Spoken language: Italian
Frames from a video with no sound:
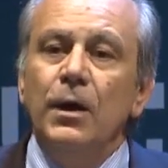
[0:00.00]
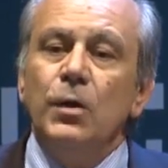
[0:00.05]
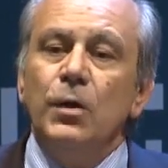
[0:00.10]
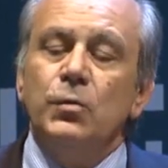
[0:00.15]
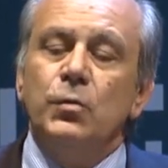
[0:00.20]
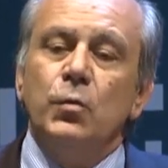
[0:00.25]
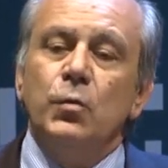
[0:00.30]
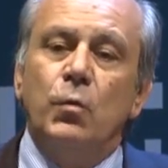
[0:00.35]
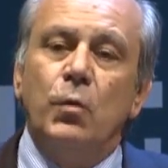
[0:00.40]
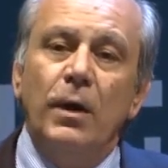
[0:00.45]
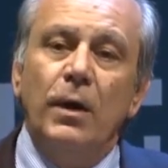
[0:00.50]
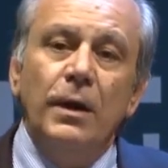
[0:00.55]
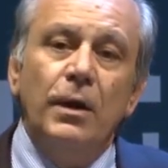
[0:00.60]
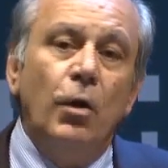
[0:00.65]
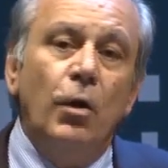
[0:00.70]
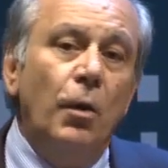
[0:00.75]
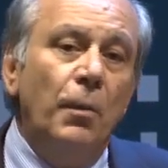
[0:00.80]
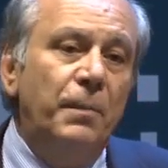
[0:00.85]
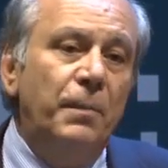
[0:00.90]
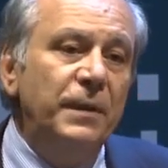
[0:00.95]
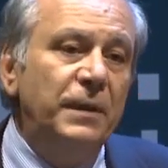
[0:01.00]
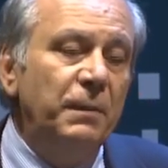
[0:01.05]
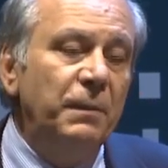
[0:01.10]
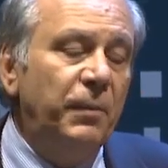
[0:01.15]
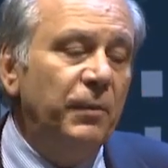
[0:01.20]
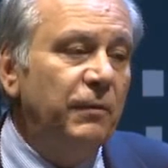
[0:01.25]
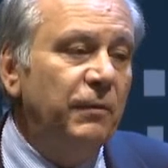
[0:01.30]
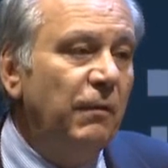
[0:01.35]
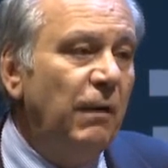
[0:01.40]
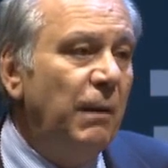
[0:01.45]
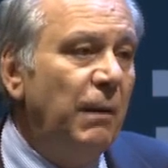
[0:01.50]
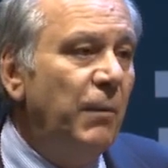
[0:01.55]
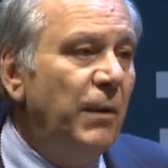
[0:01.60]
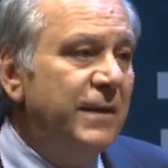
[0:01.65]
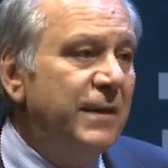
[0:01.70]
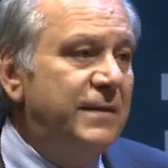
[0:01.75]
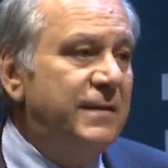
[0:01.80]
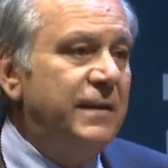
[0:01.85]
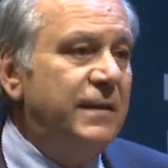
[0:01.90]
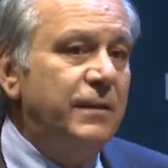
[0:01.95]
su quali compiti potevamo
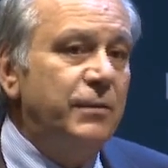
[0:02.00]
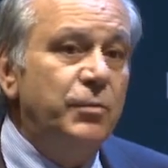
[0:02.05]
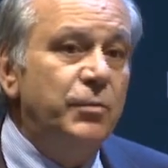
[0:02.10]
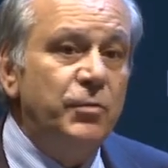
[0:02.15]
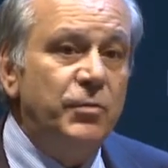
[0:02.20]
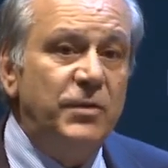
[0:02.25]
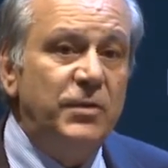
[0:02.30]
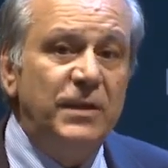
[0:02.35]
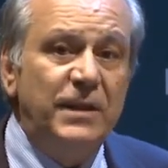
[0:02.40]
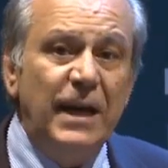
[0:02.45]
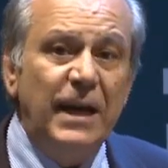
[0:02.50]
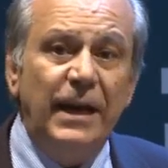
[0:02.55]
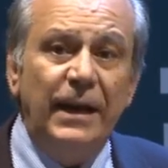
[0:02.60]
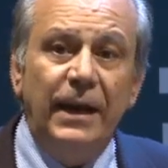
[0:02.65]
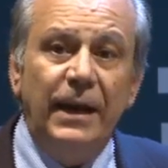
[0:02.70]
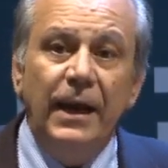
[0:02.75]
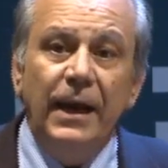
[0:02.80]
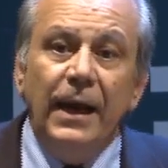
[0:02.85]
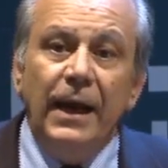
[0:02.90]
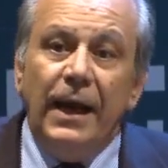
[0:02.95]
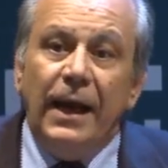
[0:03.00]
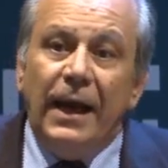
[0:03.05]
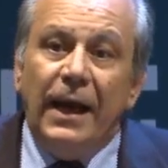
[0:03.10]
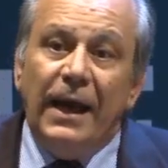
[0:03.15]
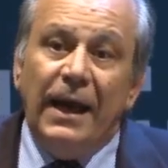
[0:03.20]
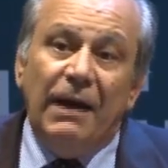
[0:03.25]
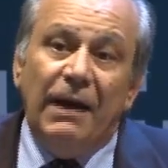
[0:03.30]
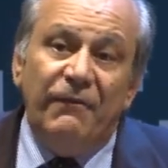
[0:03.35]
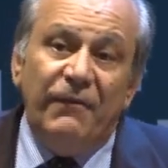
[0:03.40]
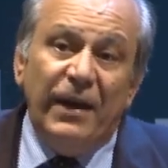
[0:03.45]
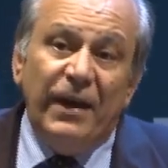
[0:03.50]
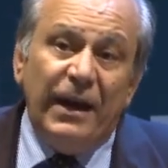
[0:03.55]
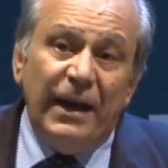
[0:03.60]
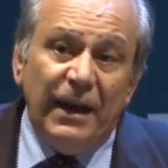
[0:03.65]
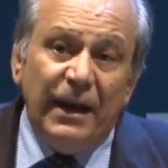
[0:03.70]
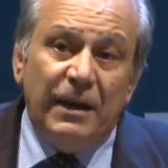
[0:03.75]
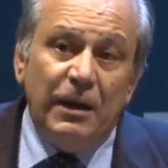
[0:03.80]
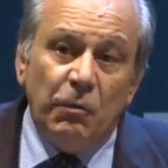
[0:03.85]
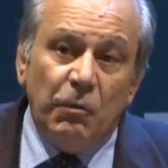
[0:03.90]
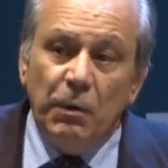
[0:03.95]
essere sussidiari e avviare
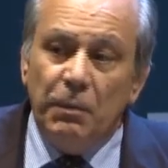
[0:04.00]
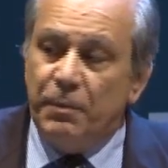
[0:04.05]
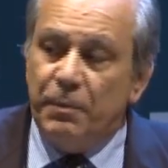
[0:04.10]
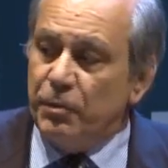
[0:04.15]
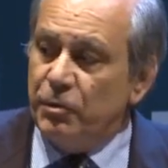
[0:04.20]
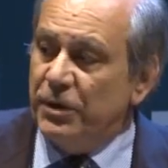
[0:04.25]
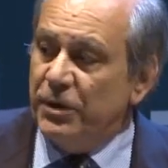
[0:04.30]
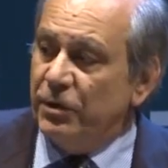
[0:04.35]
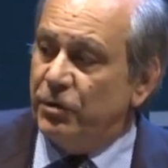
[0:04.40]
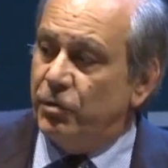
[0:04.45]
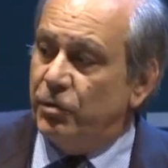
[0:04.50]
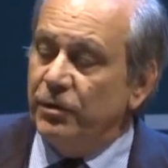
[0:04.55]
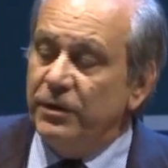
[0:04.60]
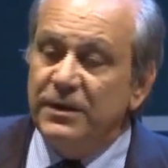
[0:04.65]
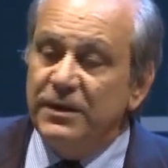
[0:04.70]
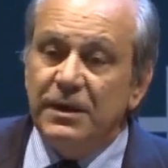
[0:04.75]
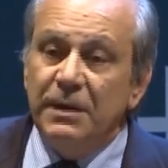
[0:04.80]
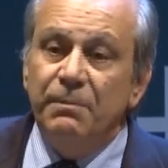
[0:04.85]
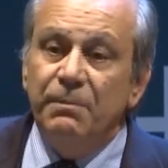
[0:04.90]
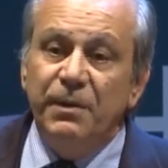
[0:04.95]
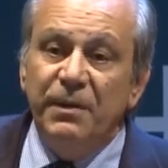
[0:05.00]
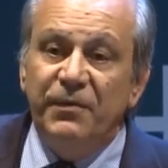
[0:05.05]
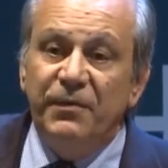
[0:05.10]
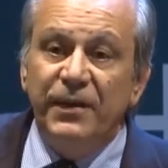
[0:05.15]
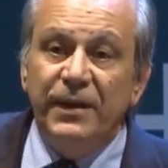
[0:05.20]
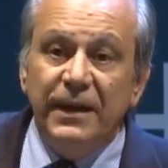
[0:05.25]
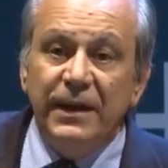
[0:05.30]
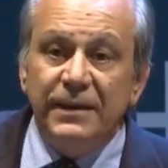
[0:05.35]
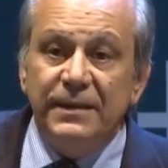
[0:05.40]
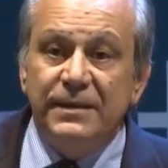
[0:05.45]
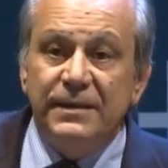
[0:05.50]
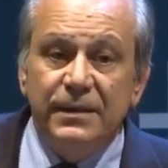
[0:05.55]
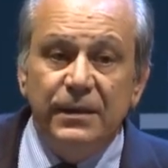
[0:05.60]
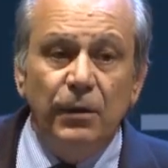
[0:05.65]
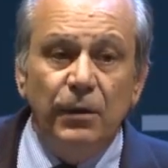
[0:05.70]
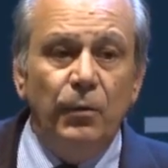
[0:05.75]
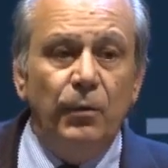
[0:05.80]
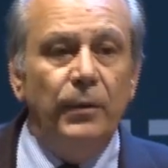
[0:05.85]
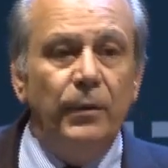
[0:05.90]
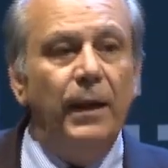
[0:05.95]
anche quel processo di
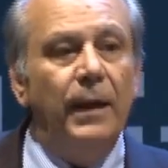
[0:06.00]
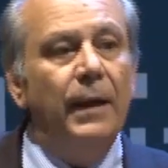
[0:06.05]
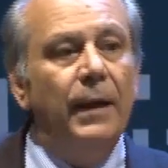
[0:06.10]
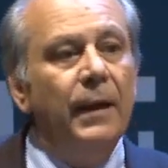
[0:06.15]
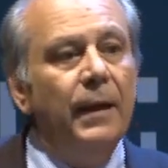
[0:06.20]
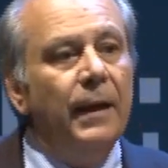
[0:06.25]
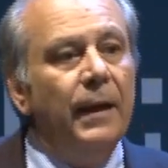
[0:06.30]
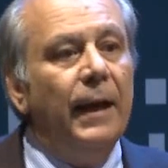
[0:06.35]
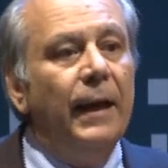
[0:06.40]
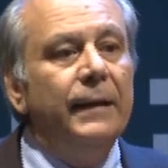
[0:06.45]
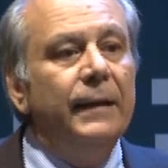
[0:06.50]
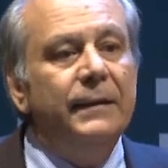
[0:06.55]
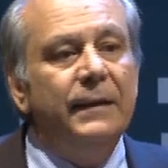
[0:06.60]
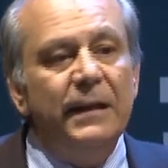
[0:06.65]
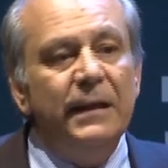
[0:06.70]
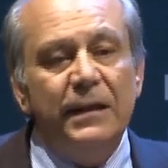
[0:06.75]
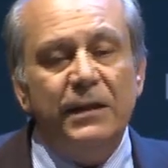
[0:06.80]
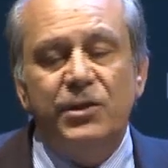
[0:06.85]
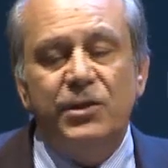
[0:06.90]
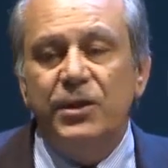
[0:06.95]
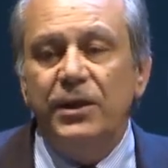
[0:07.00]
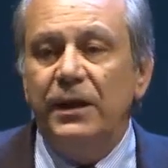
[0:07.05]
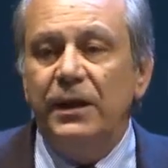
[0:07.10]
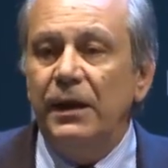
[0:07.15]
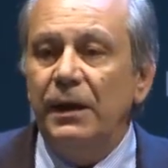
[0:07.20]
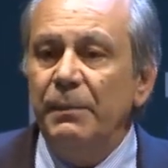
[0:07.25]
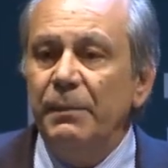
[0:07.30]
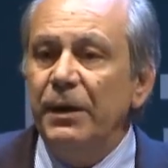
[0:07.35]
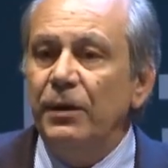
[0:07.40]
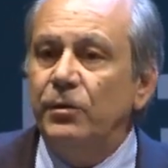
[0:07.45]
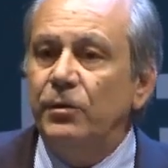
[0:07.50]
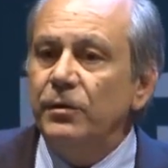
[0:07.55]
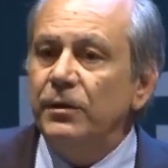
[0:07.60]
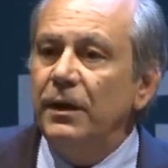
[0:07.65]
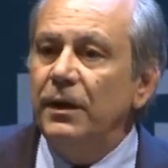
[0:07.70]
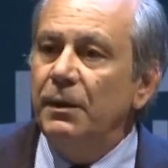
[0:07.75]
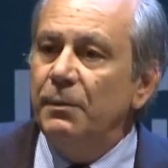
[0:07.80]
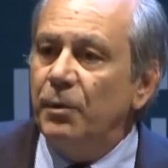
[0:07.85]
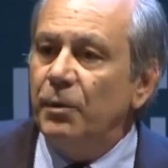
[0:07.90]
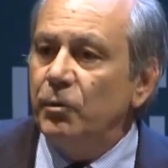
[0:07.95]
semplificazione e di acceleramento
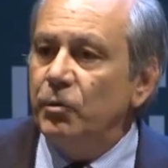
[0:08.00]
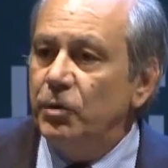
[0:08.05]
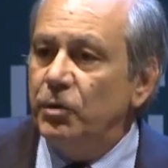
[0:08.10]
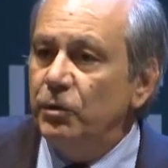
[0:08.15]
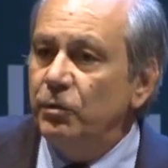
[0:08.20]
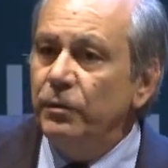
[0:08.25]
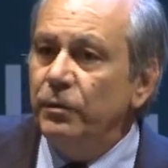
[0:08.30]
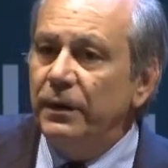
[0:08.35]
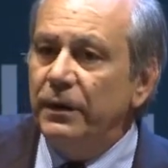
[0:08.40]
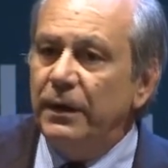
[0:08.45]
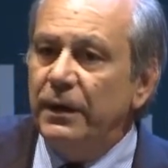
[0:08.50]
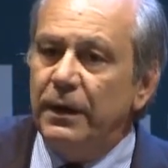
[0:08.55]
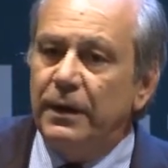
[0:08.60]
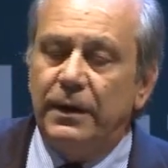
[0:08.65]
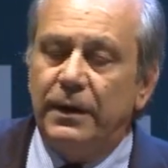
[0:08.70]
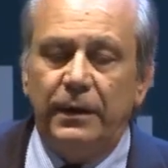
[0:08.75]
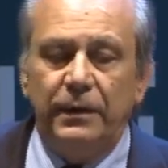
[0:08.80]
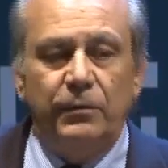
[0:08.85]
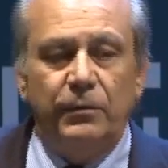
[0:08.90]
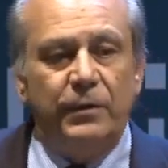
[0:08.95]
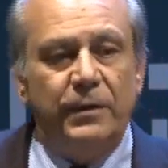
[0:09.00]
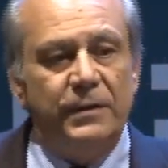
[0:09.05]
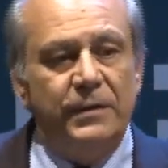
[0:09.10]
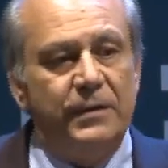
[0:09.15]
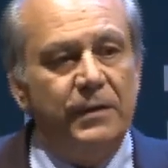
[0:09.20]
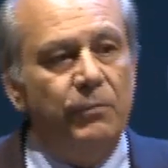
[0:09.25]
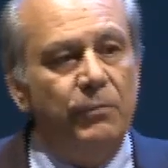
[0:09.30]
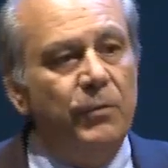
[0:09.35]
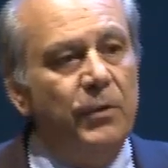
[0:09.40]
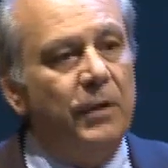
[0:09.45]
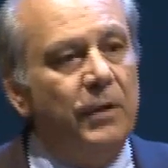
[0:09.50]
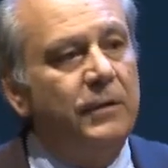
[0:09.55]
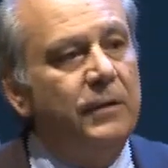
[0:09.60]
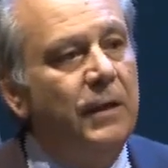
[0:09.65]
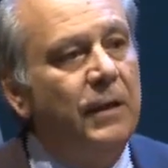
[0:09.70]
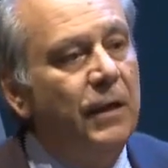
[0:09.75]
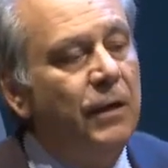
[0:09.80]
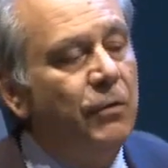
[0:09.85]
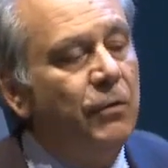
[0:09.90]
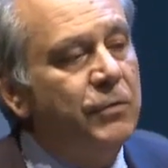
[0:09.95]
delle procedure che credo che sia una
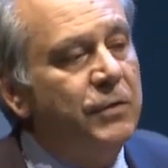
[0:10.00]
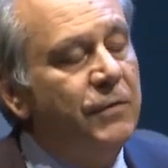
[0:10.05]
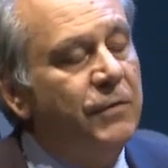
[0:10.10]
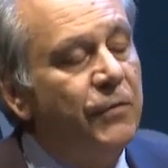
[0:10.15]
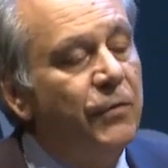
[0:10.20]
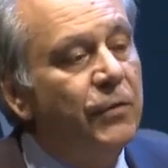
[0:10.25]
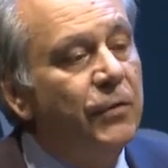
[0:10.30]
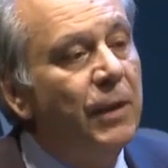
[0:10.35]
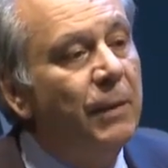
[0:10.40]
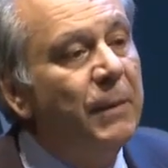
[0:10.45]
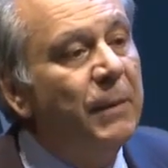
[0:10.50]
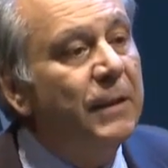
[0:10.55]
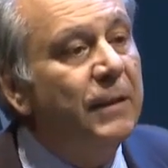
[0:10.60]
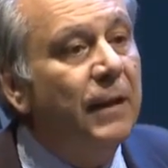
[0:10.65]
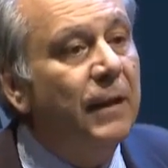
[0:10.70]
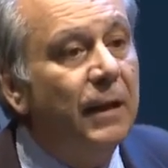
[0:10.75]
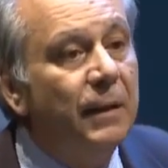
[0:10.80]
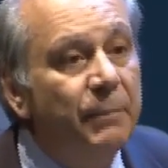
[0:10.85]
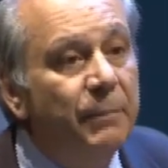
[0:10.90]
delle cose fondamentali.